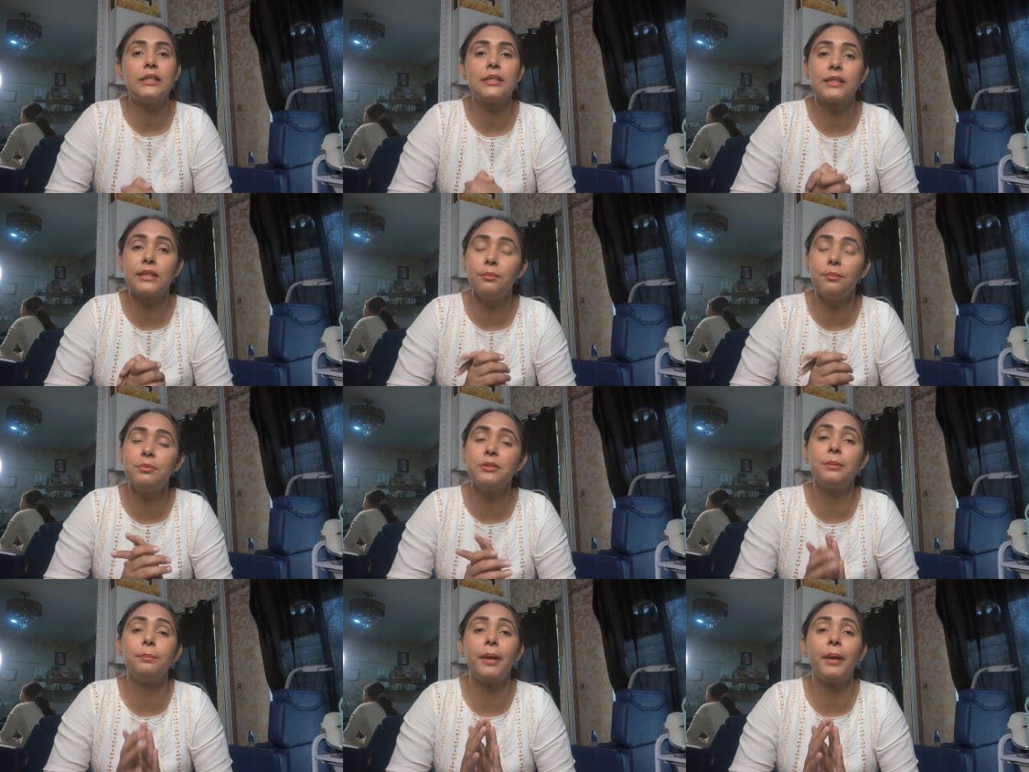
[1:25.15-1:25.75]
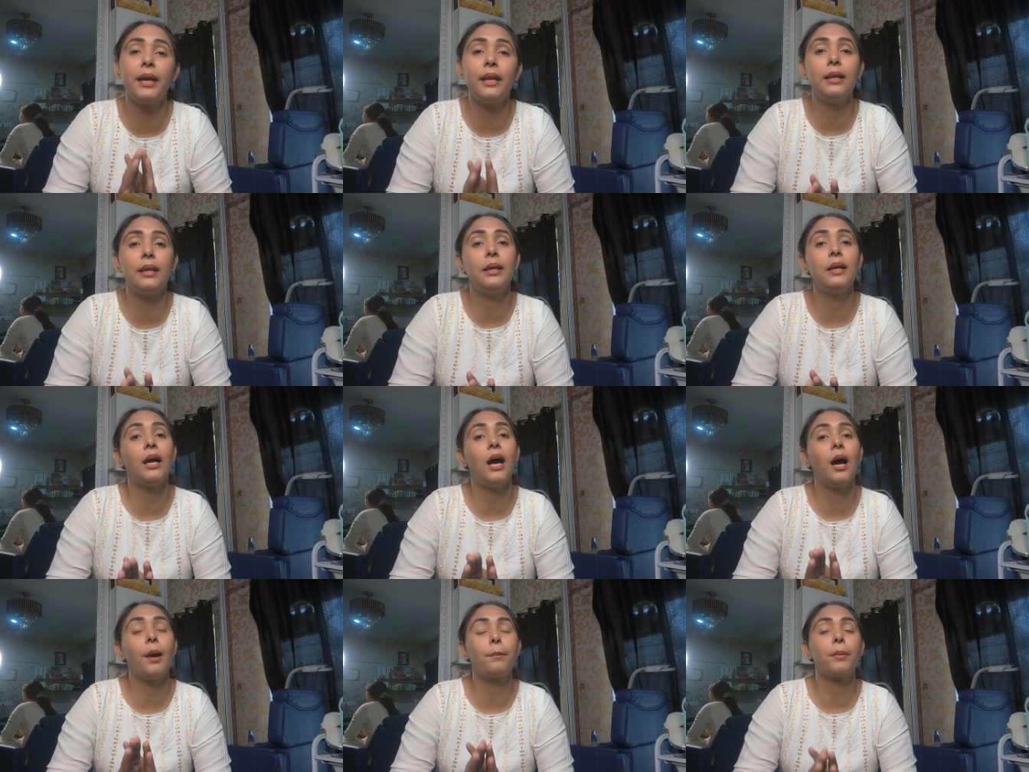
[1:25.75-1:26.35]
सबसे पहले
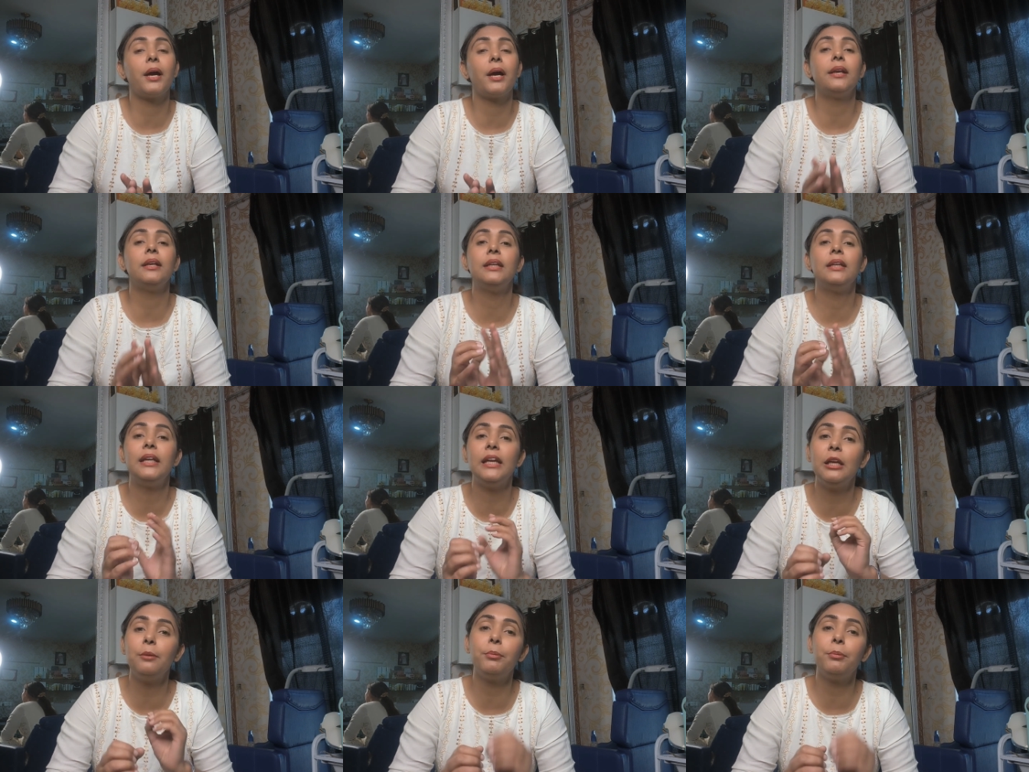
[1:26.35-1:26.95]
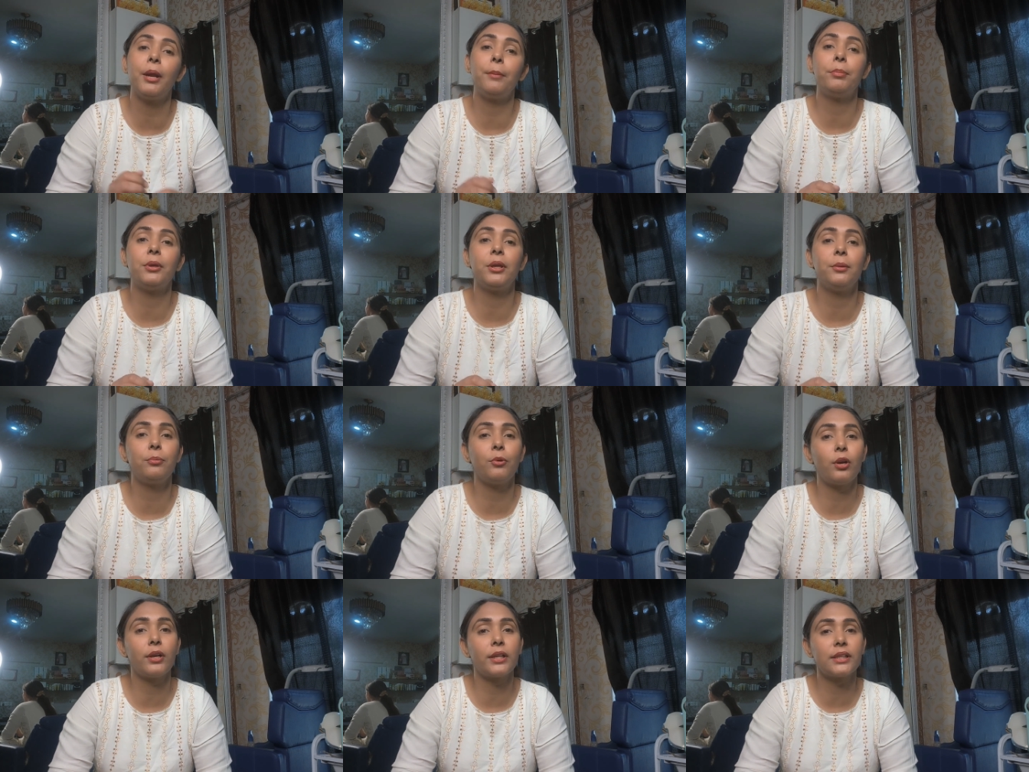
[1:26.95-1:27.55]
आपका नेल प्रेप के
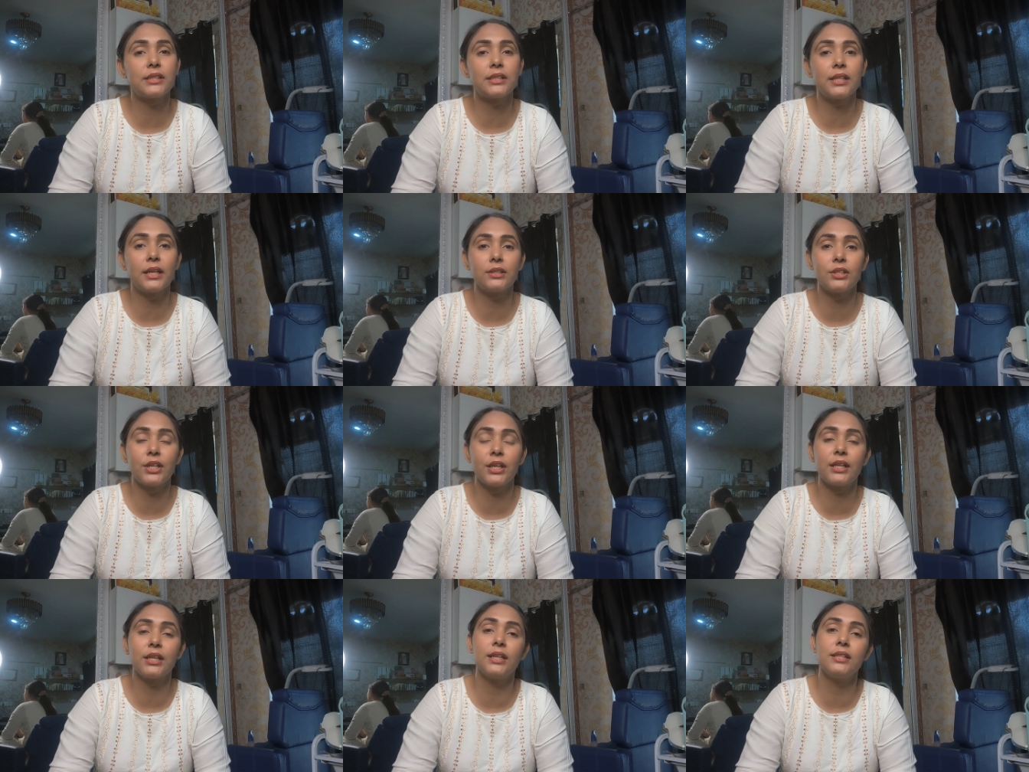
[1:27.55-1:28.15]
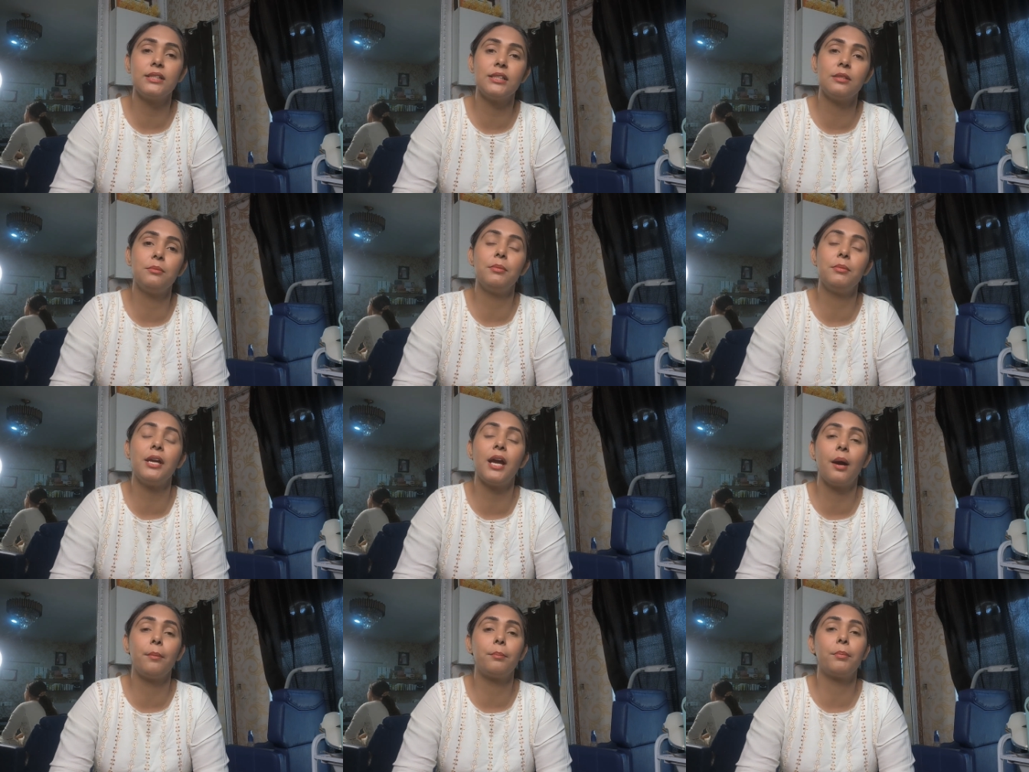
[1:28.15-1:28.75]
प्रोडक्ट्स आ जाएंगे
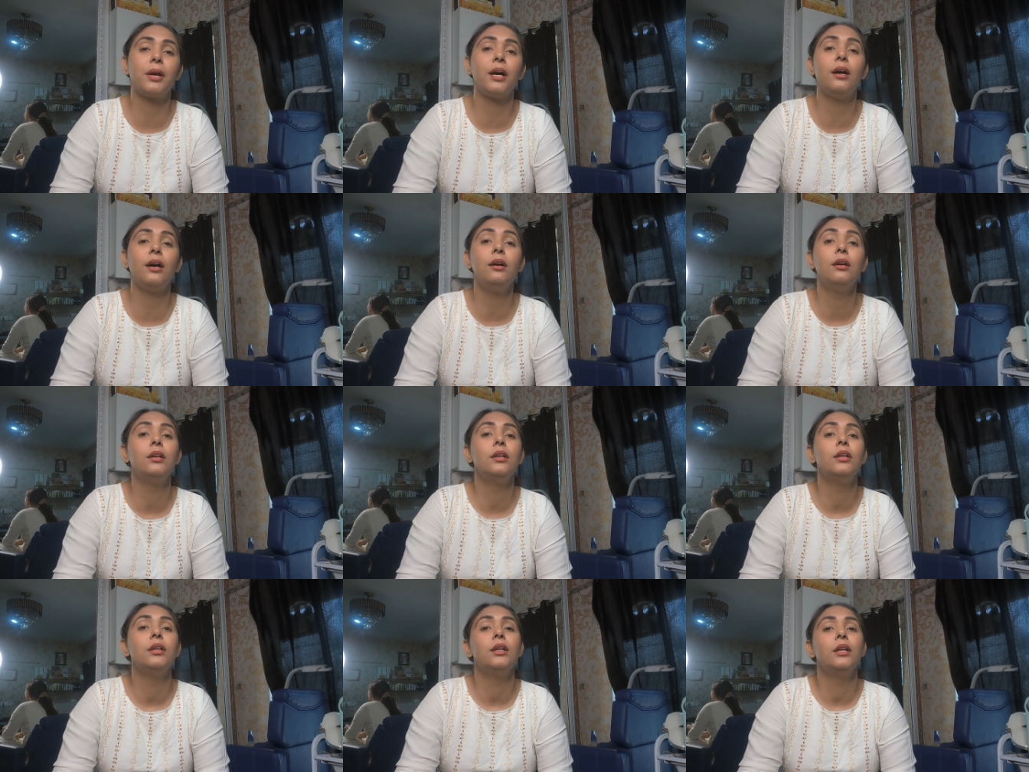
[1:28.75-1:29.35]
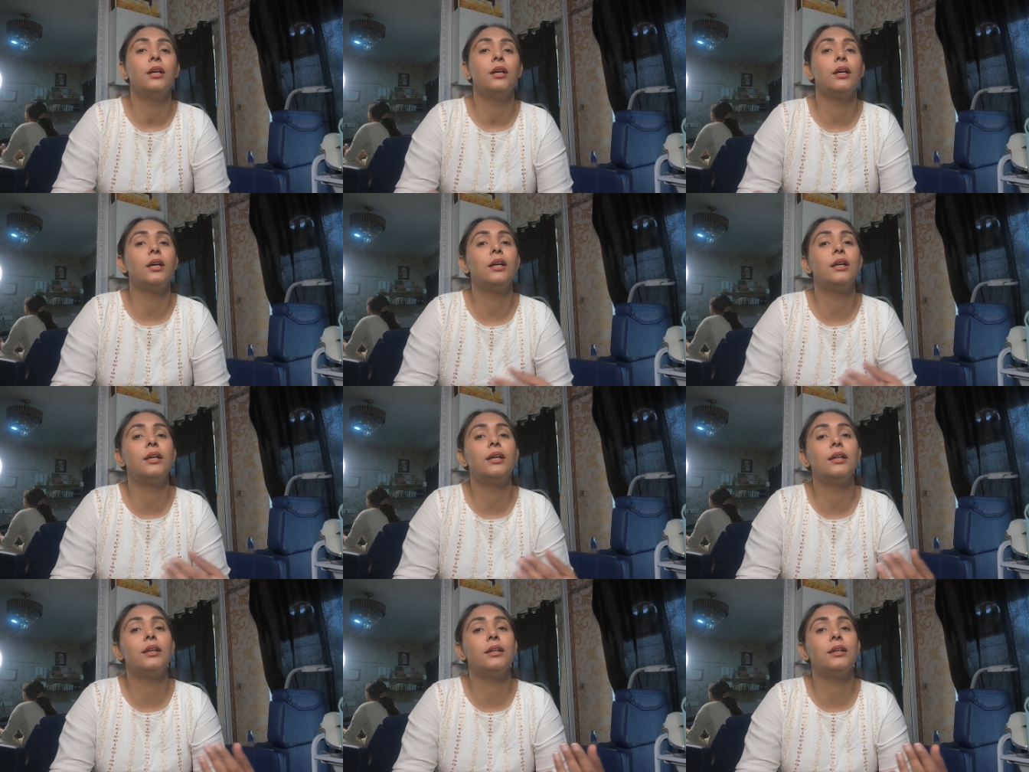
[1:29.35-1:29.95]
जिनमें
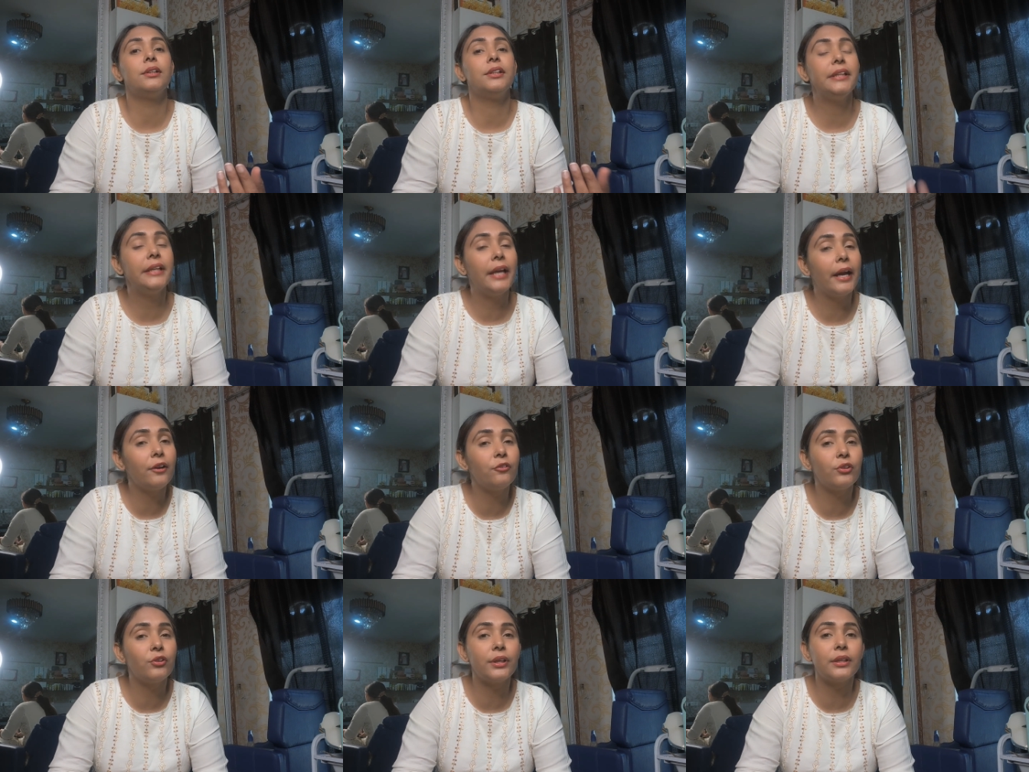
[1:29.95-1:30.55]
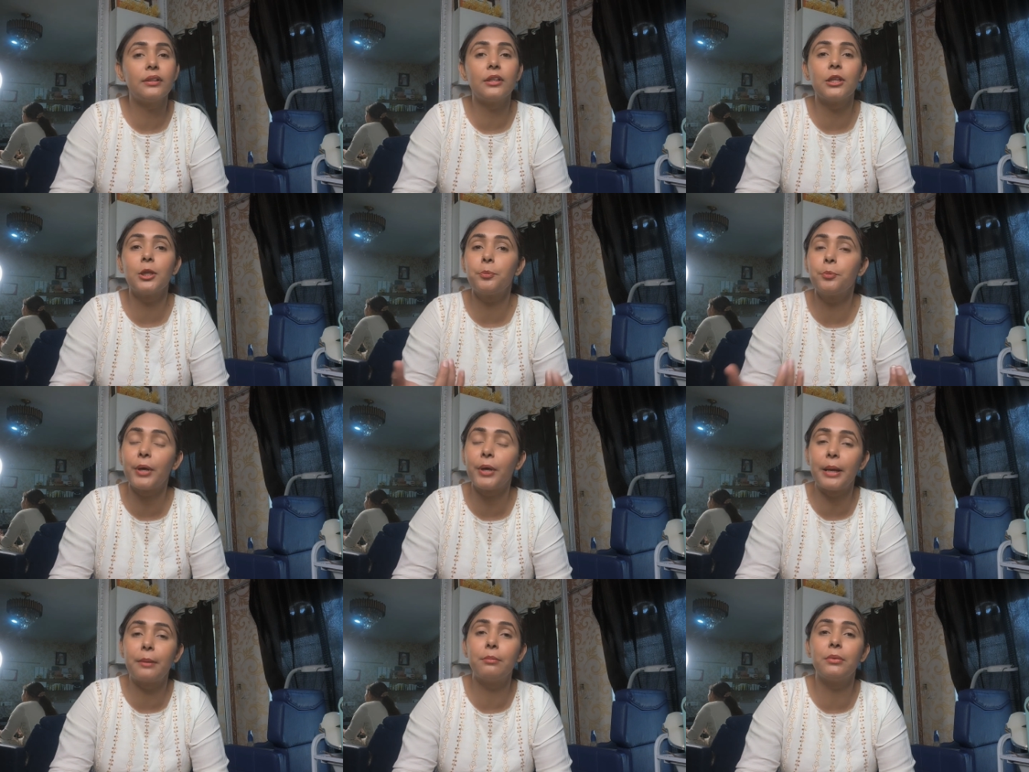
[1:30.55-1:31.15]
आपका डिहाइड्रेटर
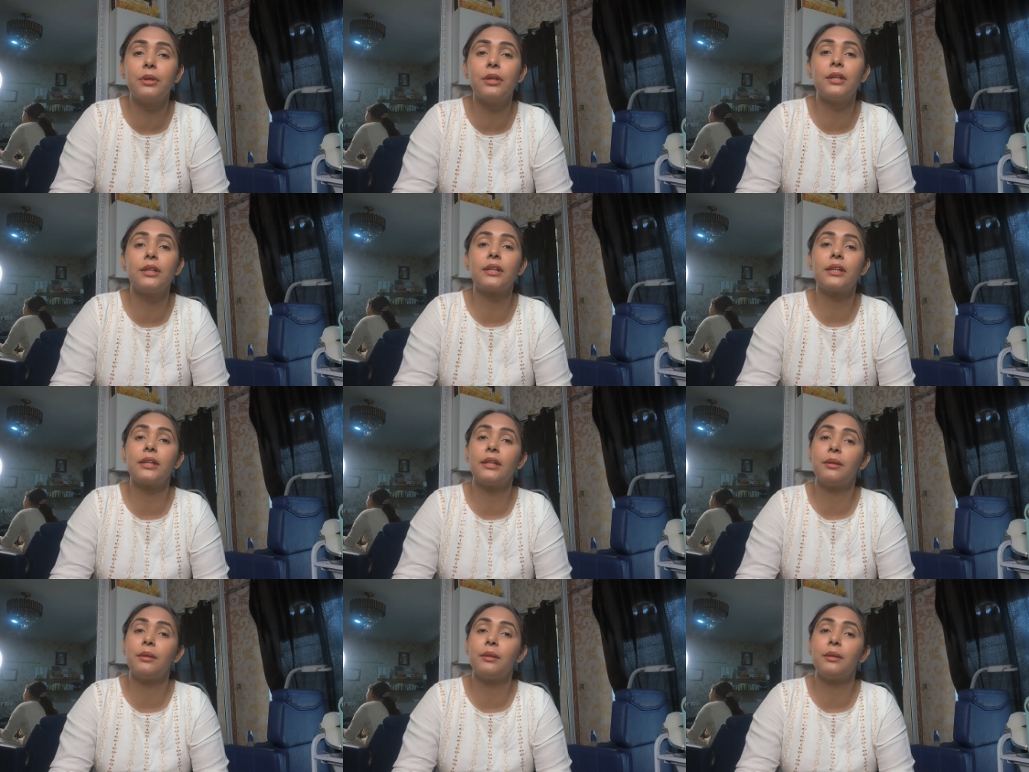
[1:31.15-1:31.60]
प्राइमर